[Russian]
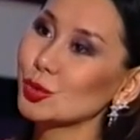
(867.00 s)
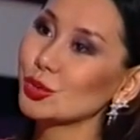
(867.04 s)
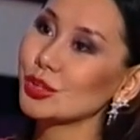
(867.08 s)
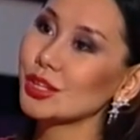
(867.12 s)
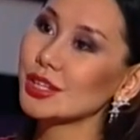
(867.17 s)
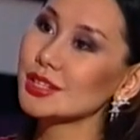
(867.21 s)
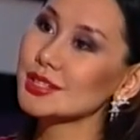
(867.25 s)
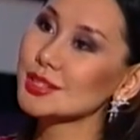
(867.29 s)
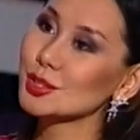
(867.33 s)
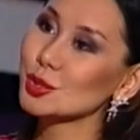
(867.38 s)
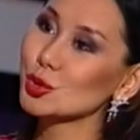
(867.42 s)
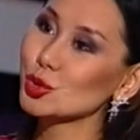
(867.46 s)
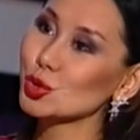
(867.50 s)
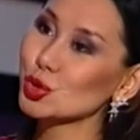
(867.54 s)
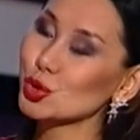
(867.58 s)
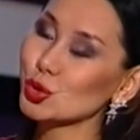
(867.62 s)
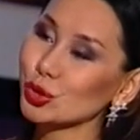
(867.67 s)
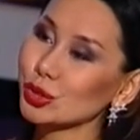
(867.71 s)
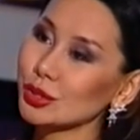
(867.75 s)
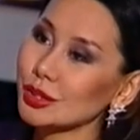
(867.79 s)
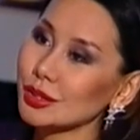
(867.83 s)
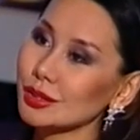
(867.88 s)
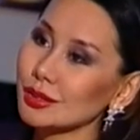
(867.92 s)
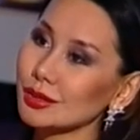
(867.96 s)
ну, я скажу, что
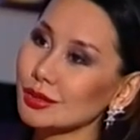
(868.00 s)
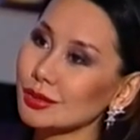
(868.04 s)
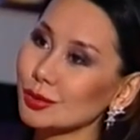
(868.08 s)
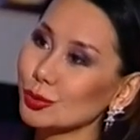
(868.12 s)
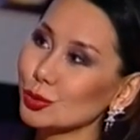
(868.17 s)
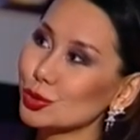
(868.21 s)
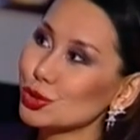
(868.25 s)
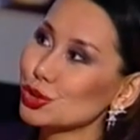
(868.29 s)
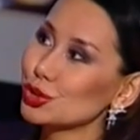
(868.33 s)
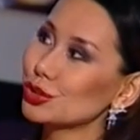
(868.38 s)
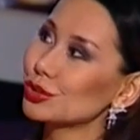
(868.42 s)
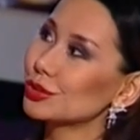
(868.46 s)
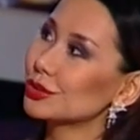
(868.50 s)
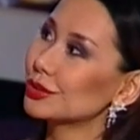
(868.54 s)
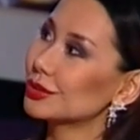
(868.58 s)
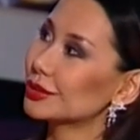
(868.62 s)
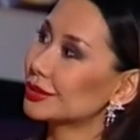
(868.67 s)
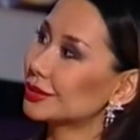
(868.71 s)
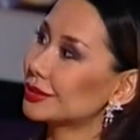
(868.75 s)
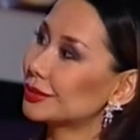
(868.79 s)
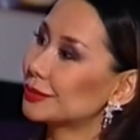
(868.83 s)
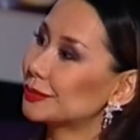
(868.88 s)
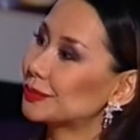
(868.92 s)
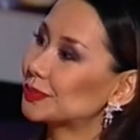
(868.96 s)
это очень
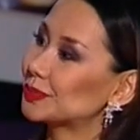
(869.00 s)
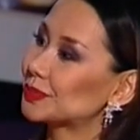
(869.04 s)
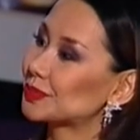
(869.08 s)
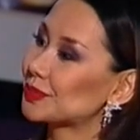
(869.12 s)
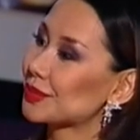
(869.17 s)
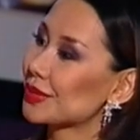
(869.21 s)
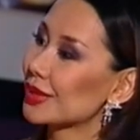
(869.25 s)
а,